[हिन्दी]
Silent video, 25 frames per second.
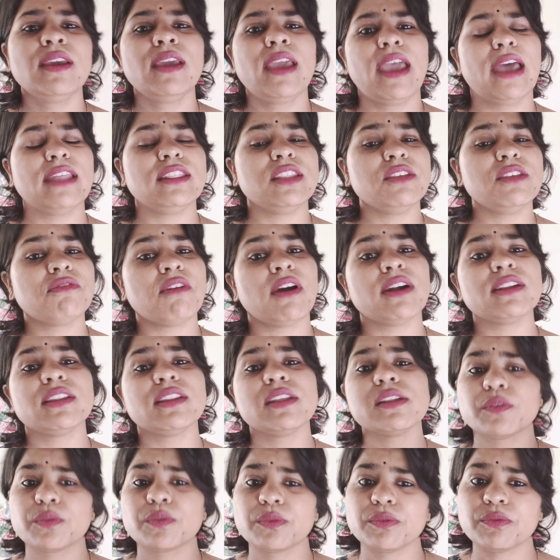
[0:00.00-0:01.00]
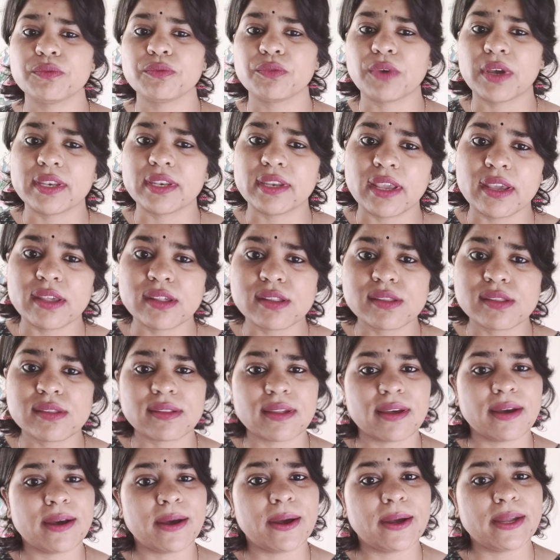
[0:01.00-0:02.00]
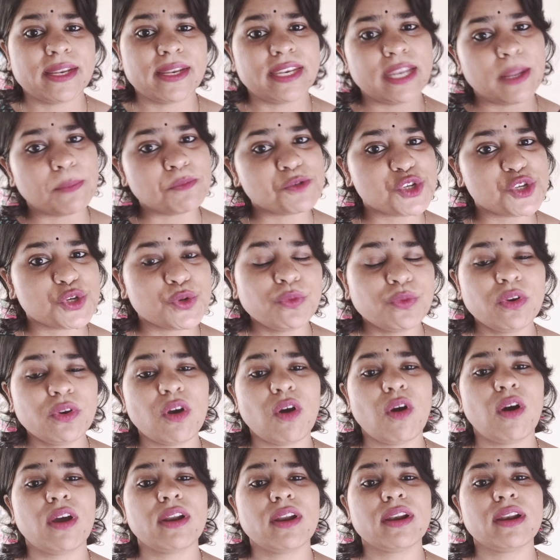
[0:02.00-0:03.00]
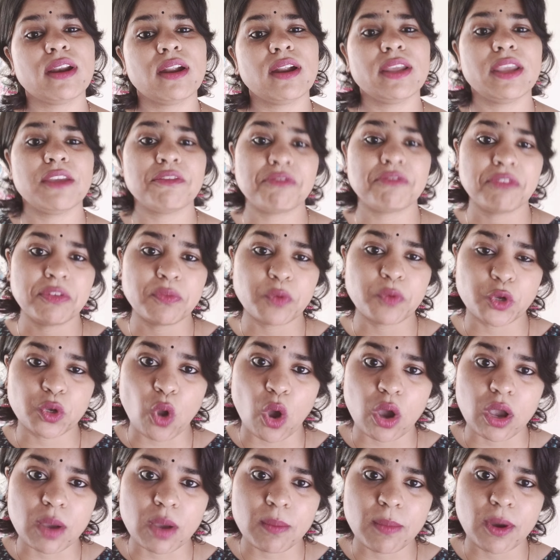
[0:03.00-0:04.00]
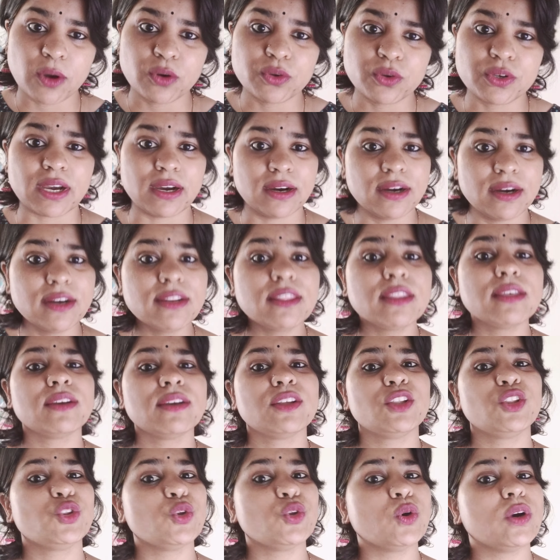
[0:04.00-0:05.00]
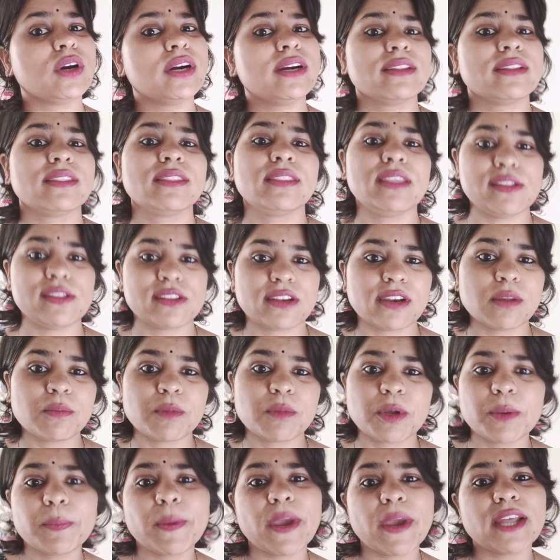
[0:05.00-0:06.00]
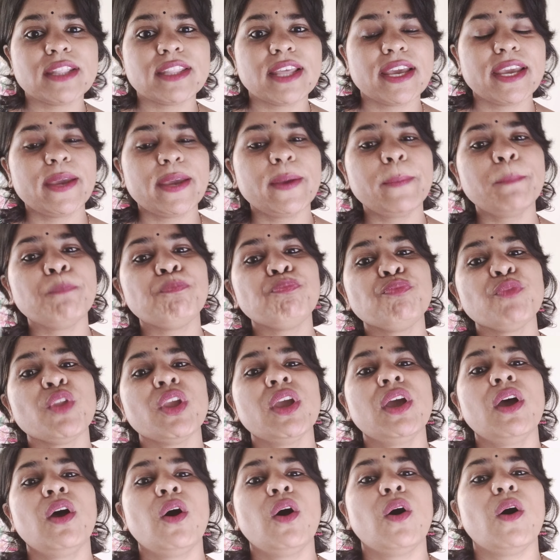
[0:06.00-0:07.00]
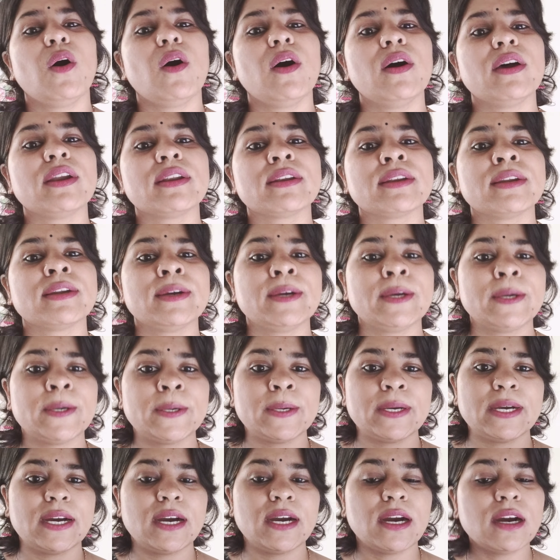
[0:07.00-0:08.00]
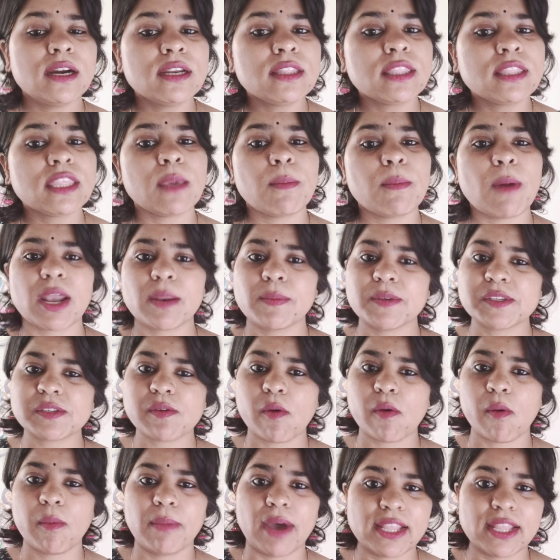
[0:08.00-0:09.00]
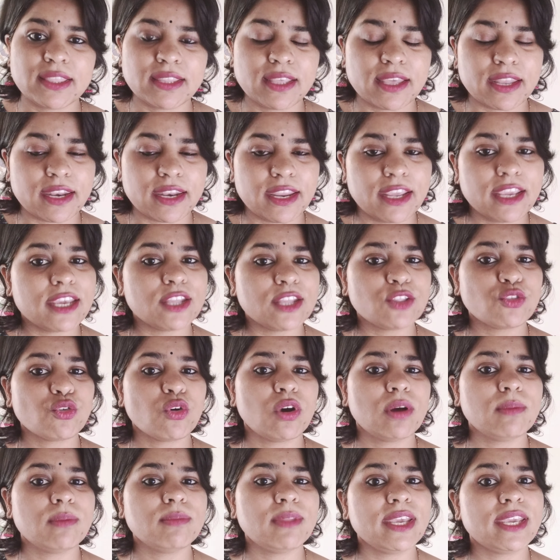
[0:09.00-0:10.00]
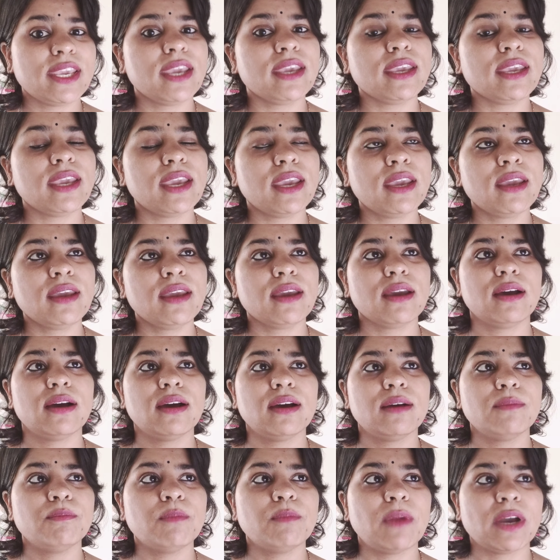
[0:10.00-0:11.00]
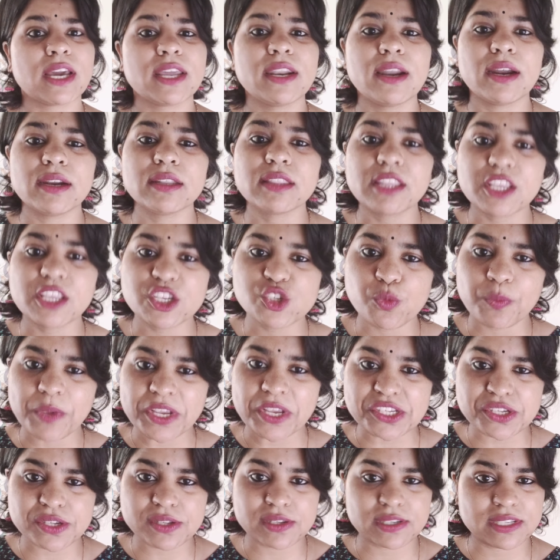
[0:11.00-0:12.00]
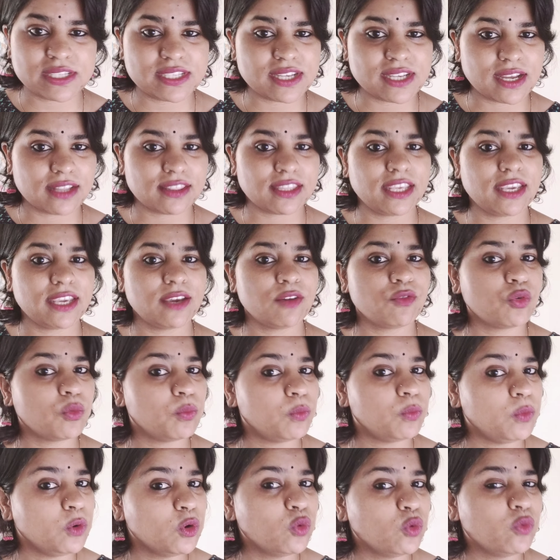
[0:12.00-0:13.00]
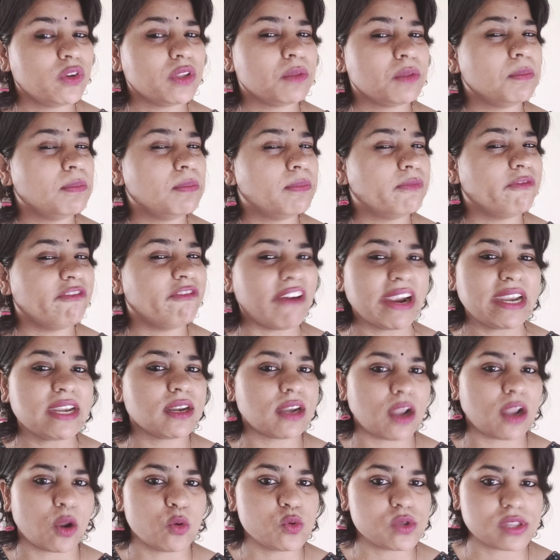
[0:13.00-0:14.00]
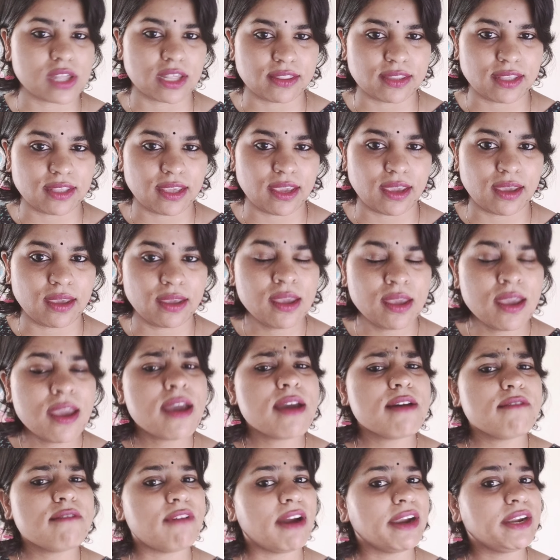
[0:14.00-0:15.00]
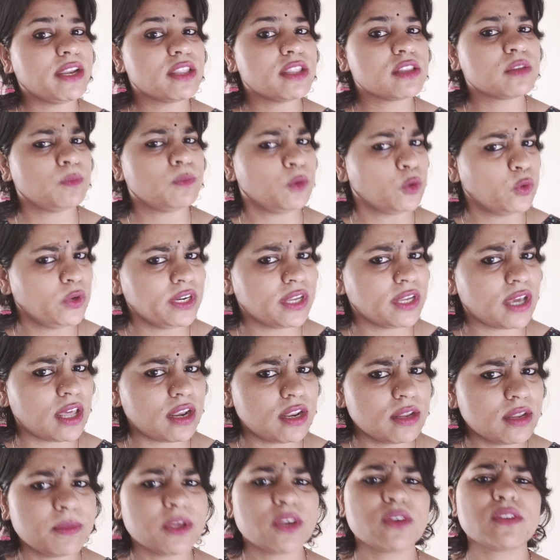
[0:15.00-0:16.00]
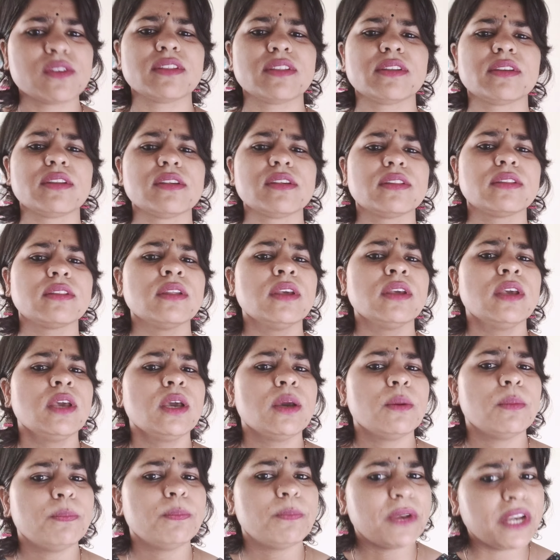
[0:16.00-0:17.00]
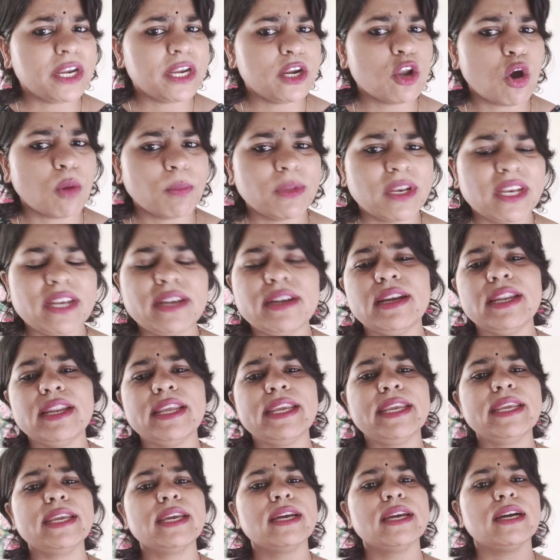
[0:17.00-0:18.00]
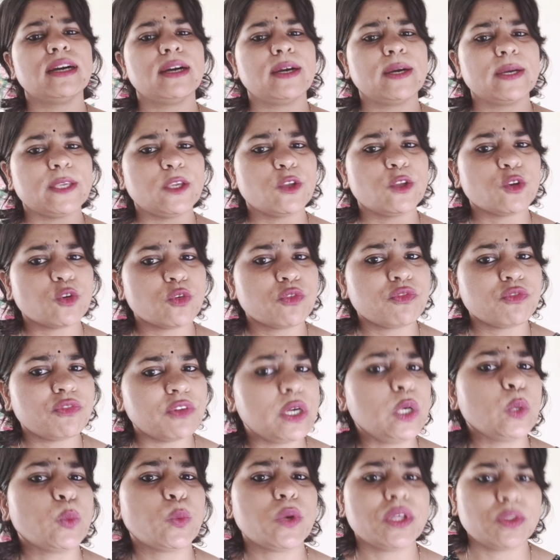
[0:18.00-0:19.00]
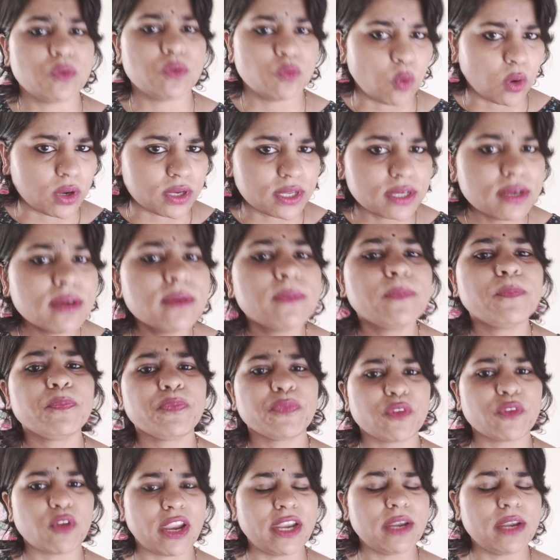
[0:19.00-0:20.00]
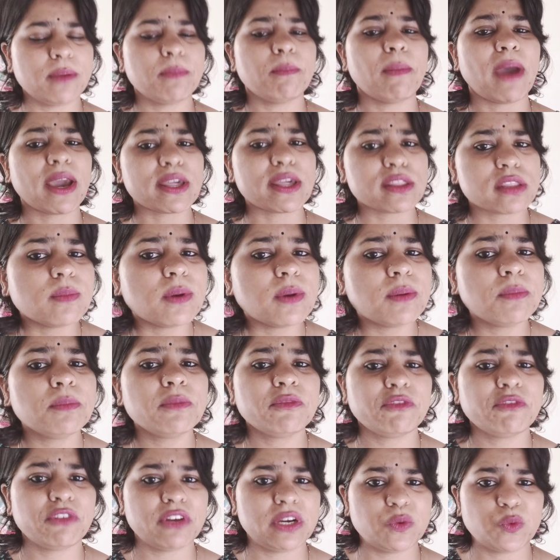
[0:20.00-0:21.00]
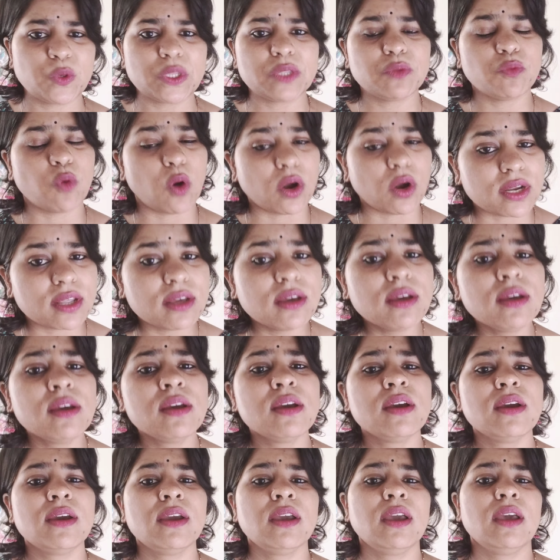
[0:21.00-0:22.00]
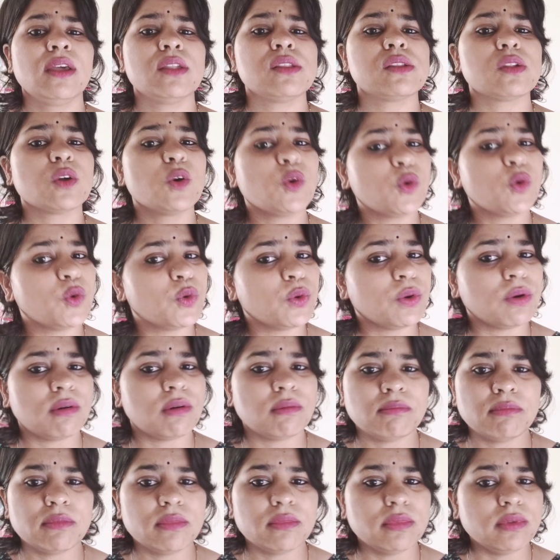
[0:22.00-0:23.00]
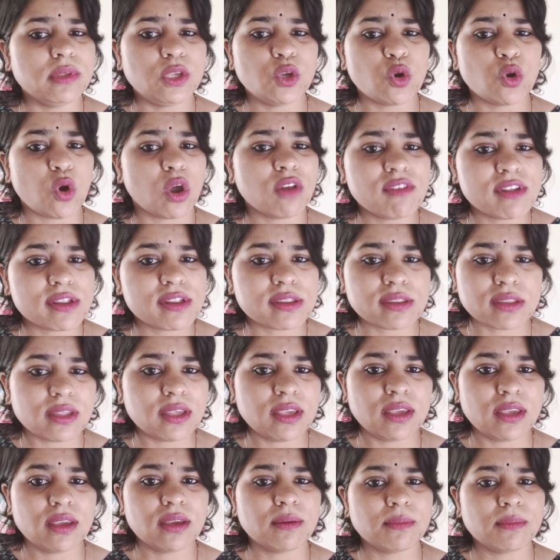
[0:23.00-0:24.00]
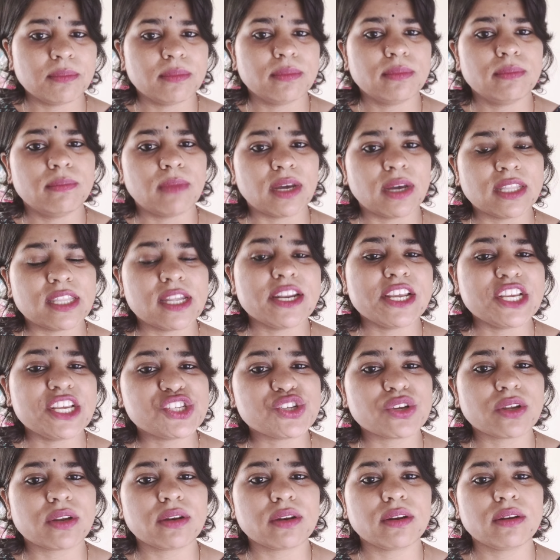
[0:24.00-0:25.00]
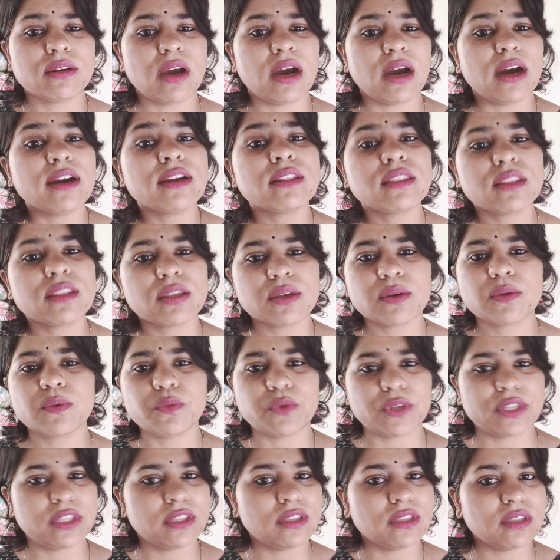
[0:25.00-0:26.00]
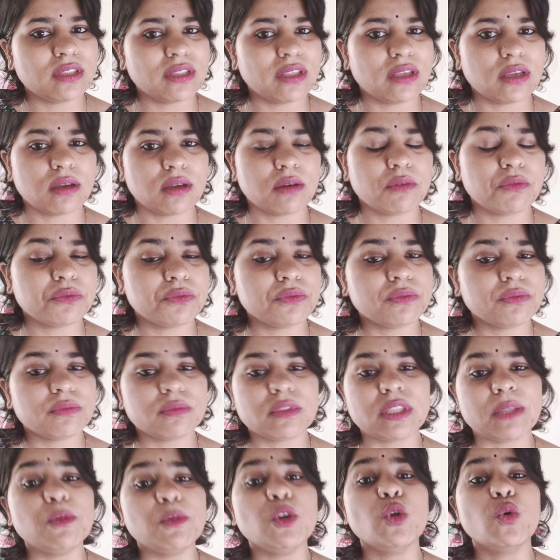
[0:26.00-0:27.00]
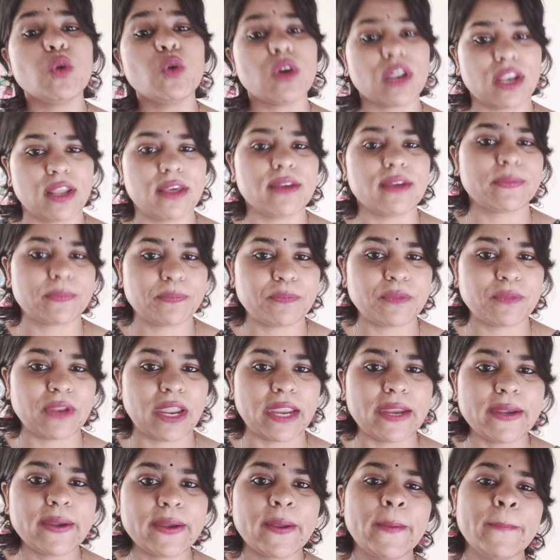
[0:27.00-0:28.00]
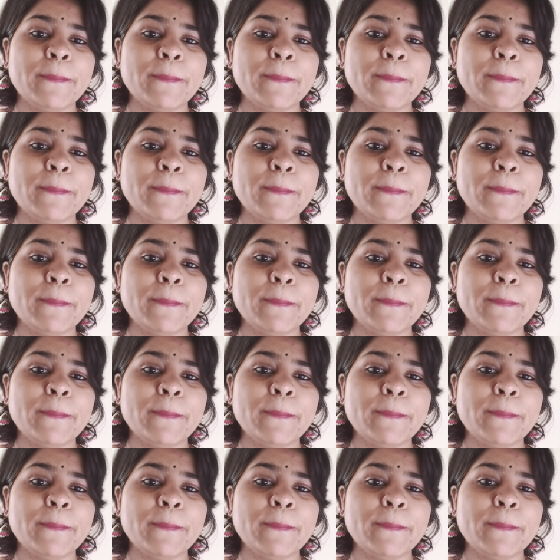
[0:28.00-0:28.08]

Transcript: एंड द फारदेस्ट वन इज़ नेपच्यून और इफ़ वी टॉक अबाउट अर्थ तो अर्थ तीसरे नंबर पे आता है और अर्थ uh, के बारे में जब हम बात करेंगे तो हम देखेंगे um, अगर अर्थ की जो पिक्चर्स ली जाती हैं वो ब्लू विद वाइट क्लाउड्स आती हैं वाइट इज़ ब्लू इन कलर बिकॉज इट इज़ predominantly यू नो फिल्ड विद वाटर right maximum filled with water so you always see mother nature earth with uh, the blue color right